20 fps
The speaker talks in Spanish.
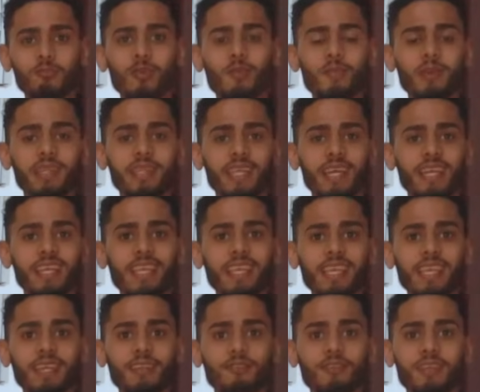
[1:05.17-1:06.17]
actualmente
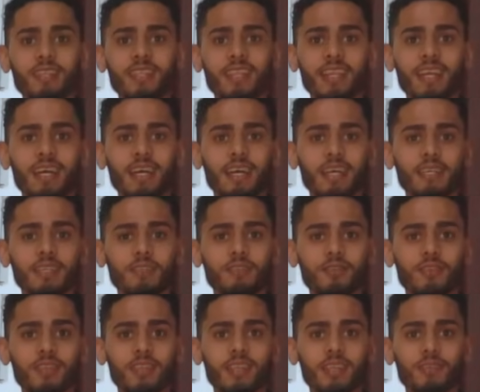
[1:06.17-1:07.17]
aquí en nuestra,
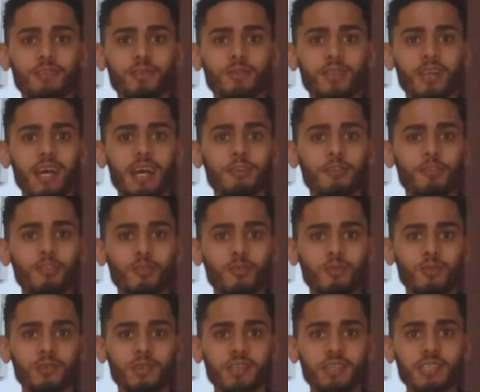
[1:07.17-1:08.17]
nuestra ciudad, nuestro
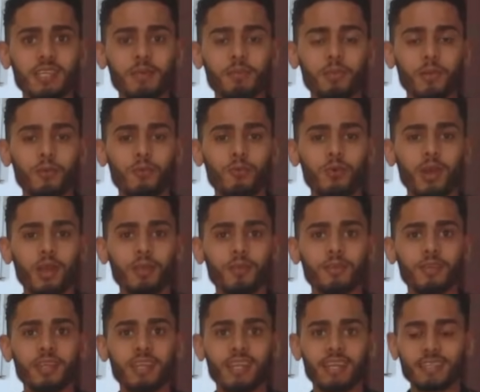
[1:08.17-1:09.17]
municipio, Higüey,
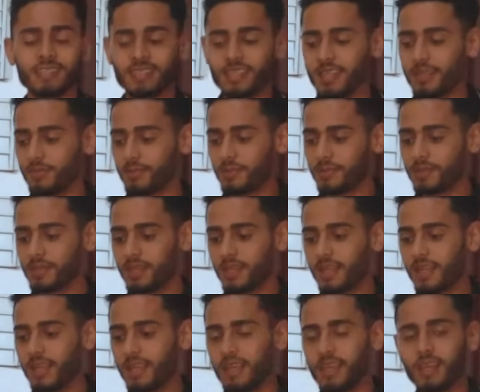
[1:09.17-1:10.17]
donde nacimos,
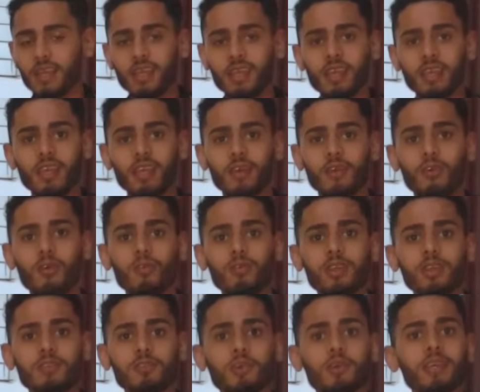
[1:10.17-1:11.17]
eh, con
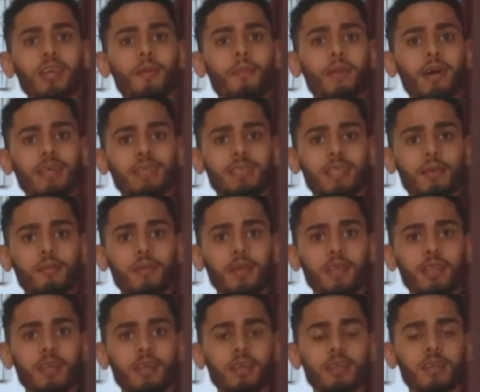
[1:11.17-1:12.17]
una historia más de
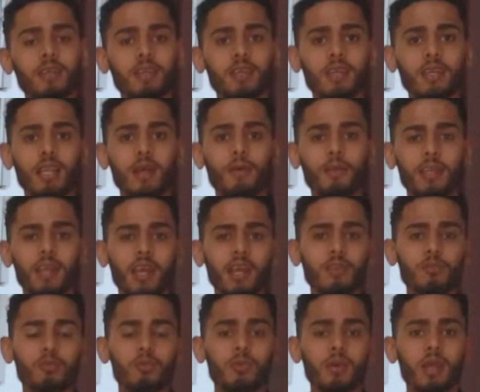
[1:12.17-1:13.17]
vida. Eh, la verdad
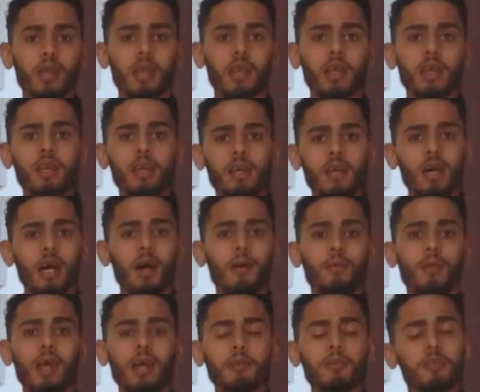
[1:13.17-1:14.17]
que estuve
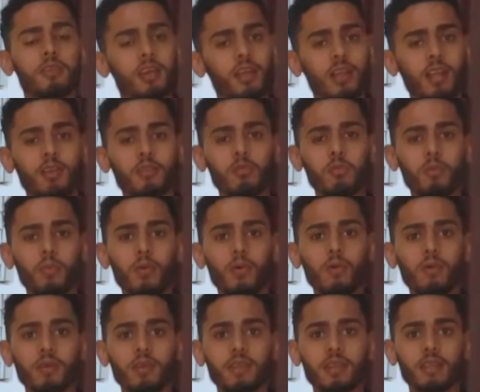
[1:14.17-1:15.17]
hablando y charlando un
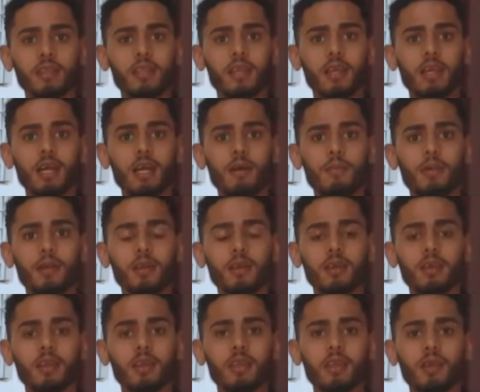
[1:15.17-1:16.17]
poco detrás de cámara
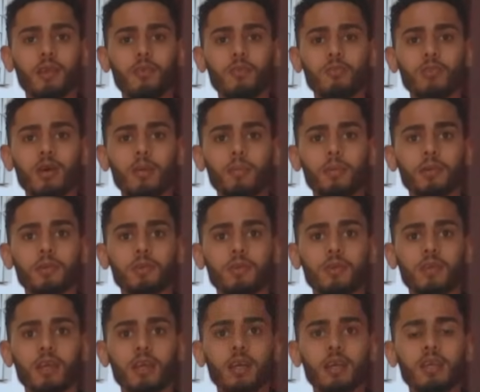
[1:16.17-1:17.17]
con una
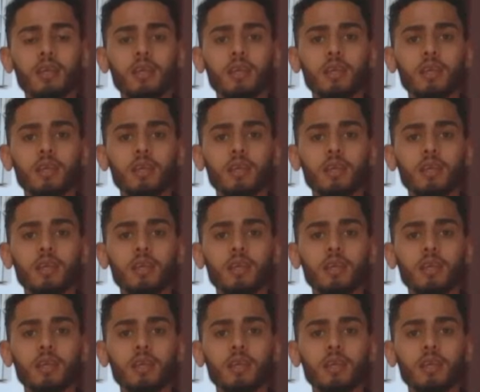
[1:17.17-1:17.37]
persona